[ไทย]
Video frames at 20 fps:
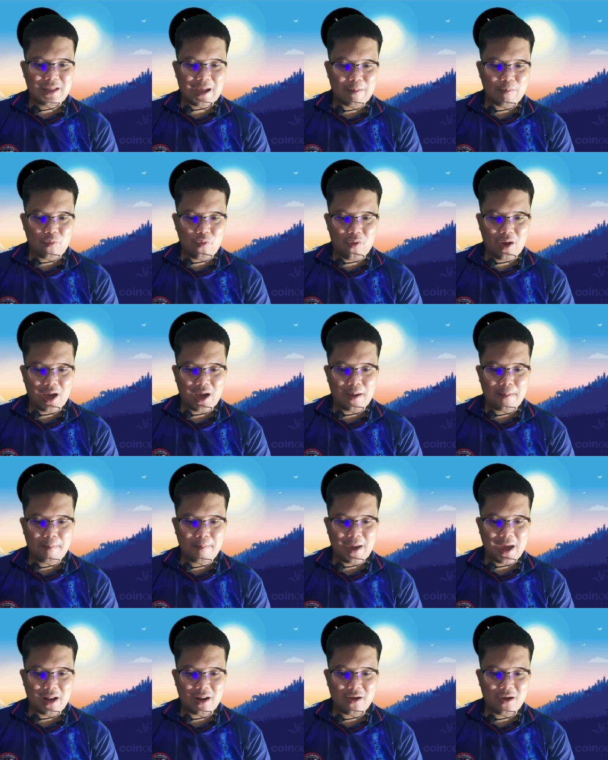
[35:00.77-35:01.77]
ต่ำกว่า
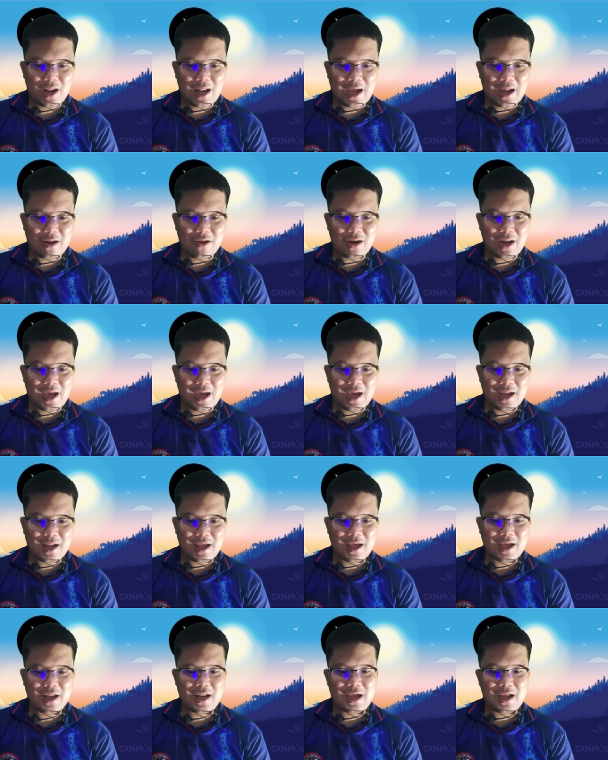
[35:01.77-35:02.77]
แปดร้อยล้านดอลลาร์
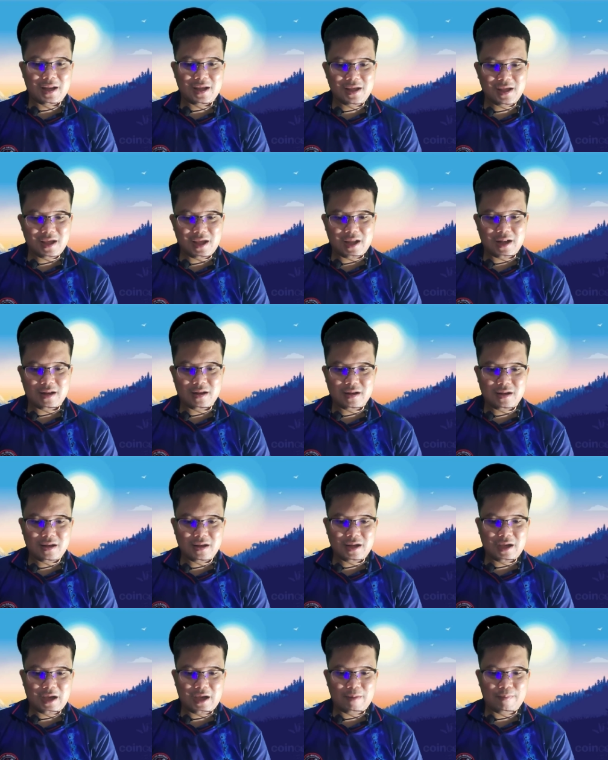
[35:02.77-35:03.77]
ในขณะที่เขียน
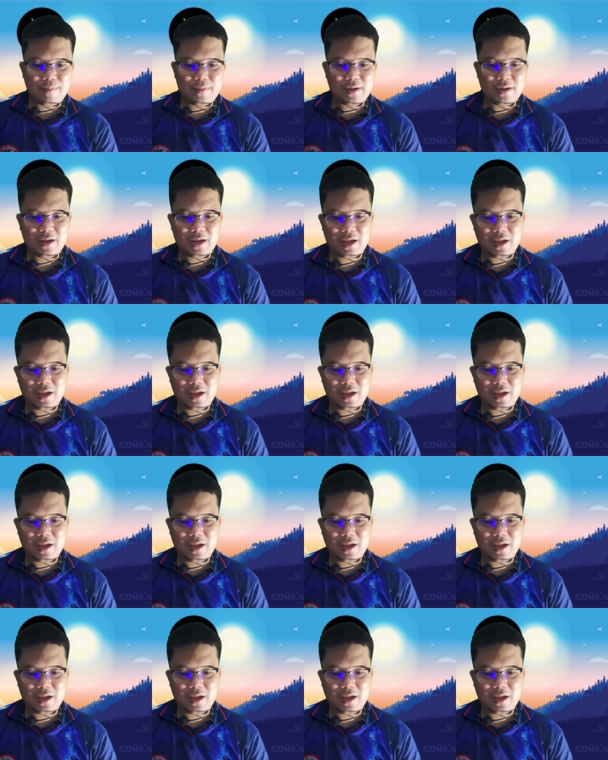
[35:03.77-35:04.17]
นะครับอัน